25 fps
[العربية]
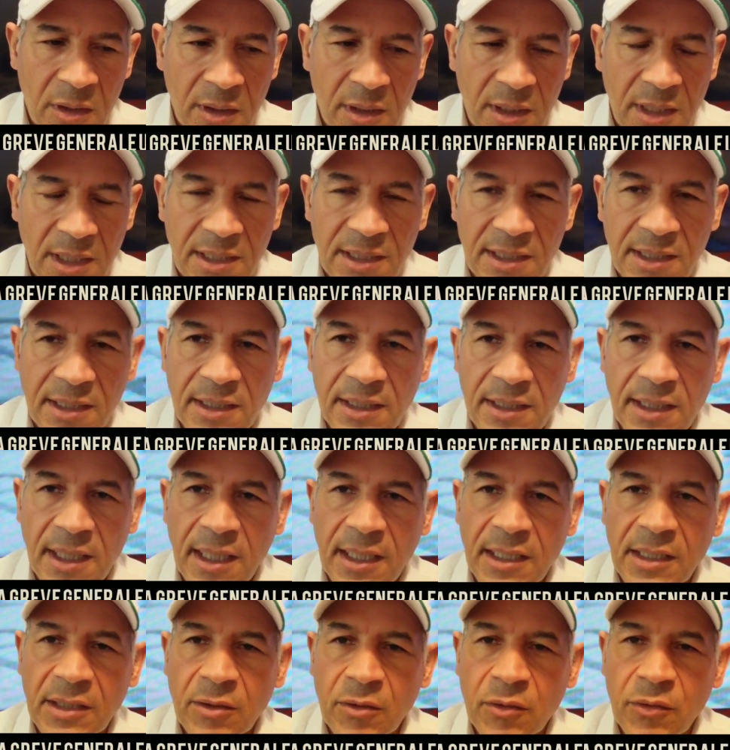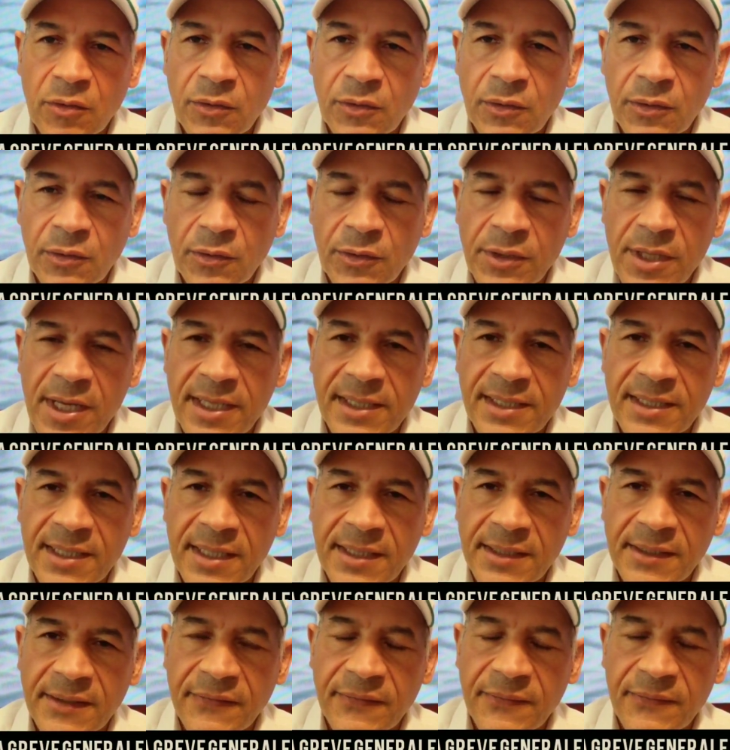قال لي هل هناك
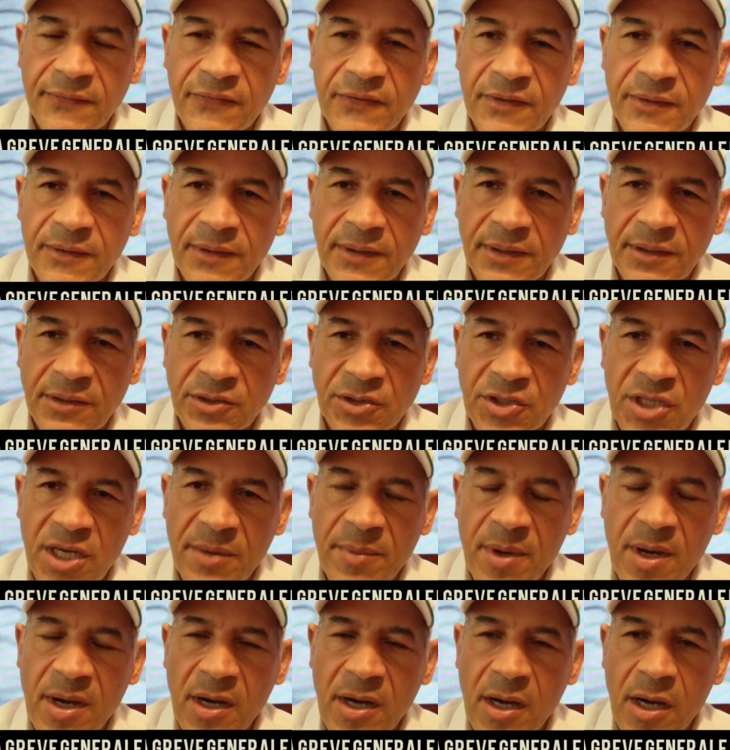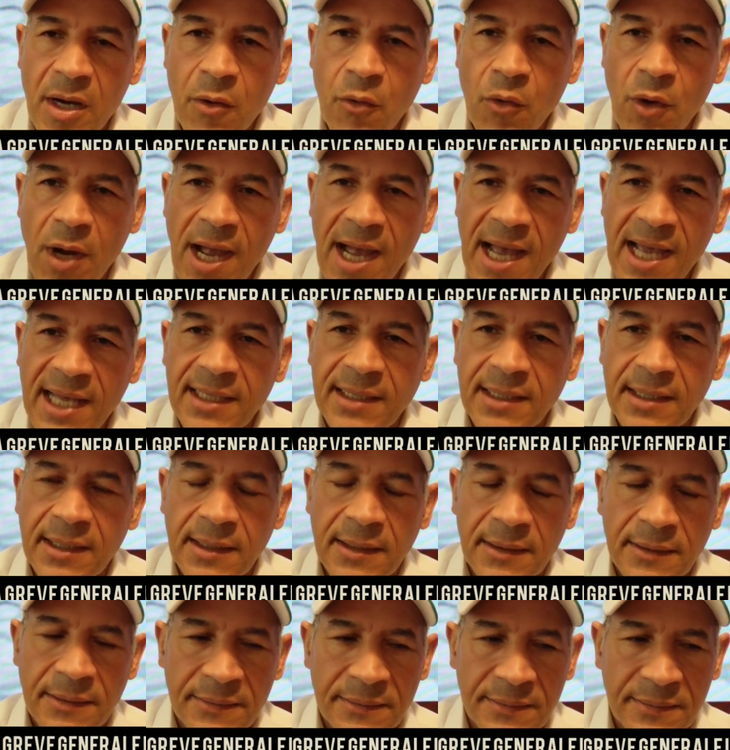يعني في إجابة أو حل
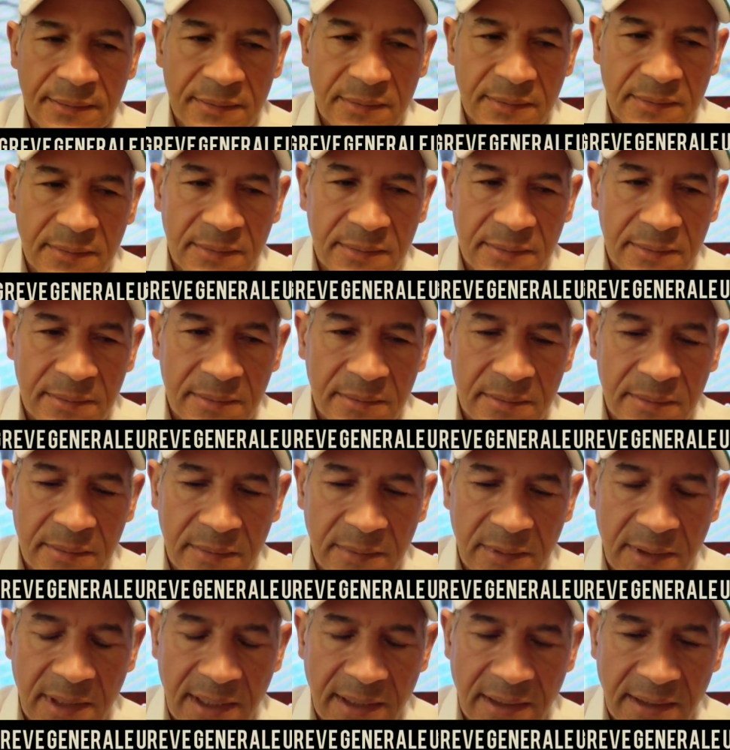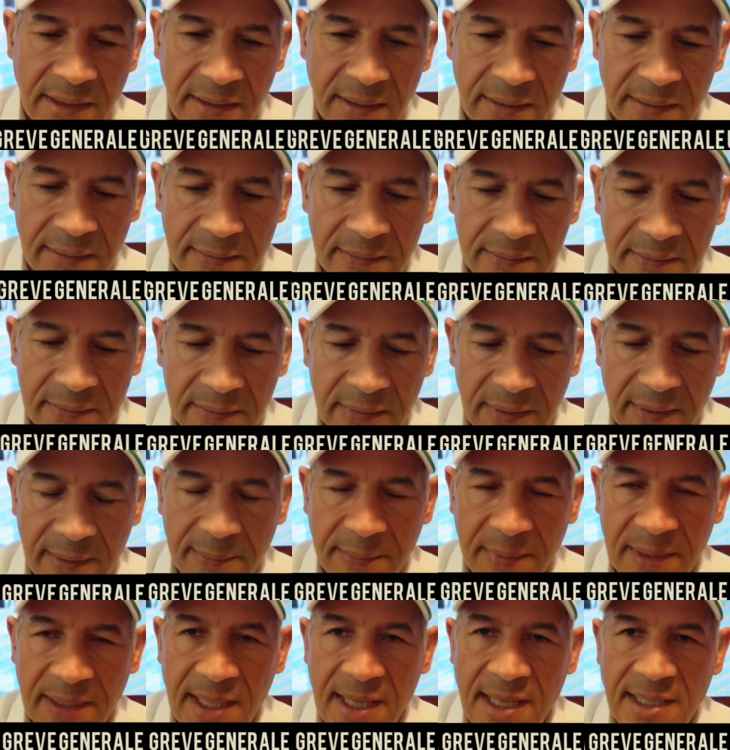يعني
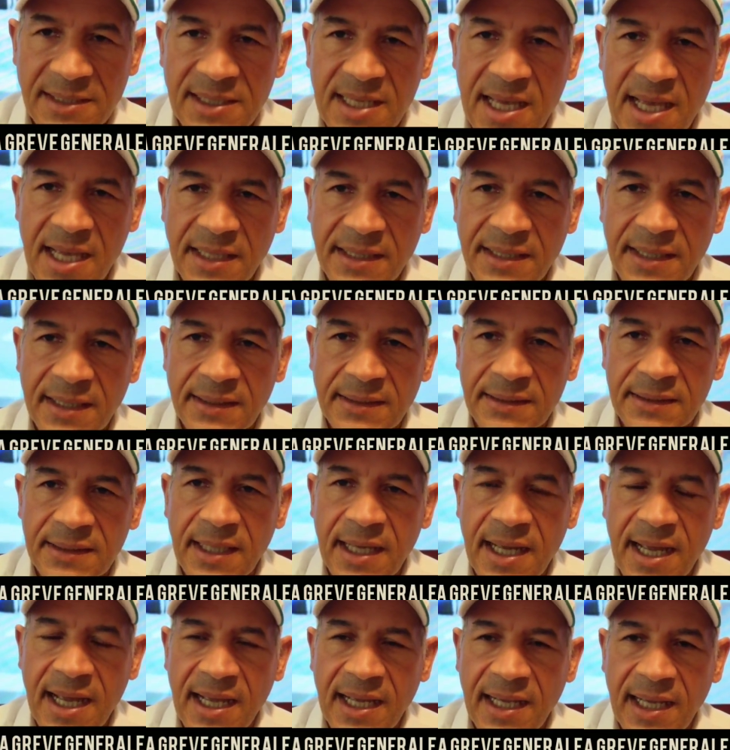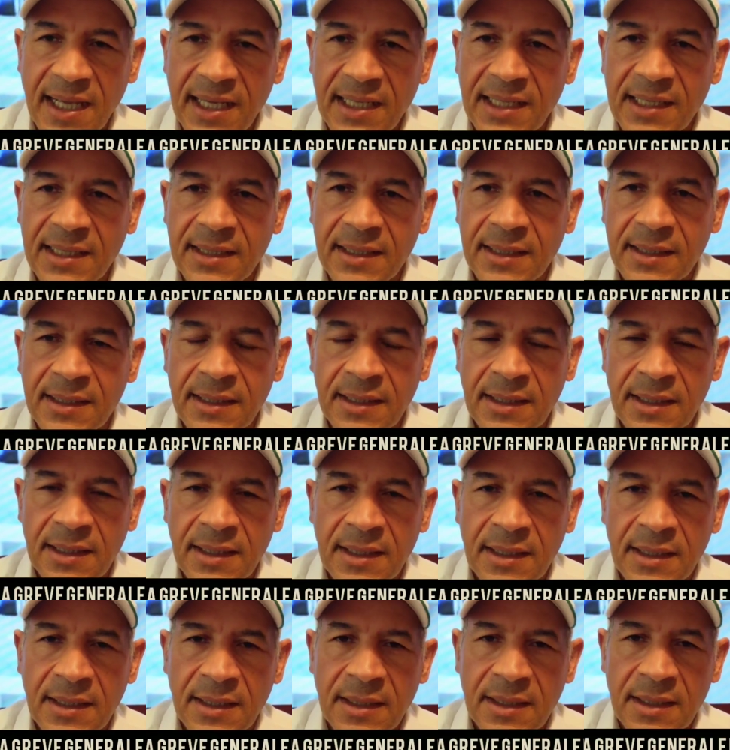بالأصح يعني حل
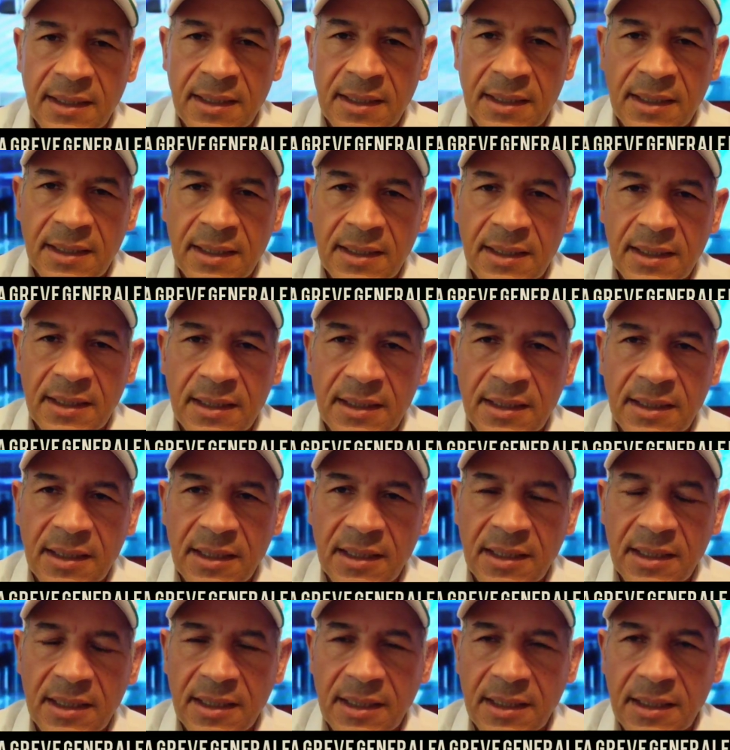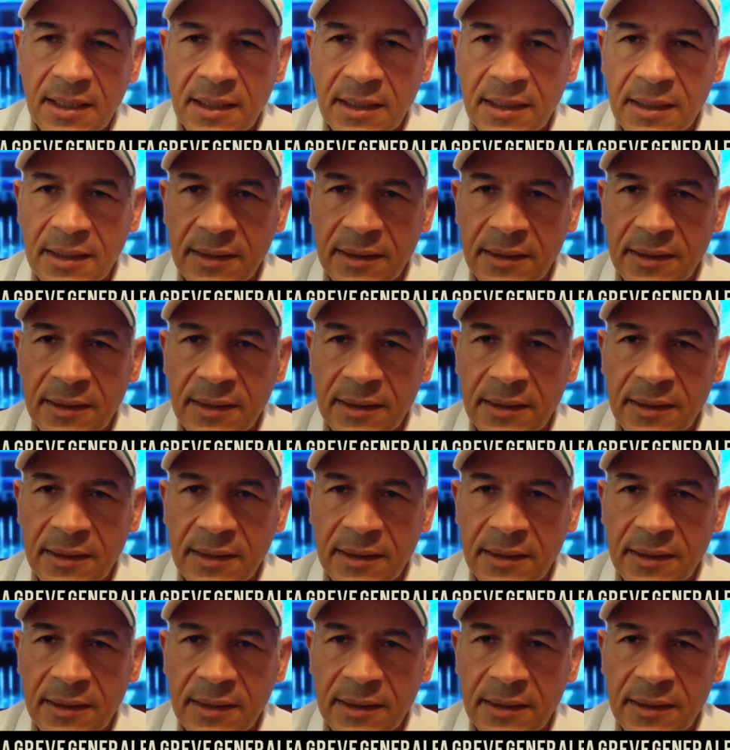لل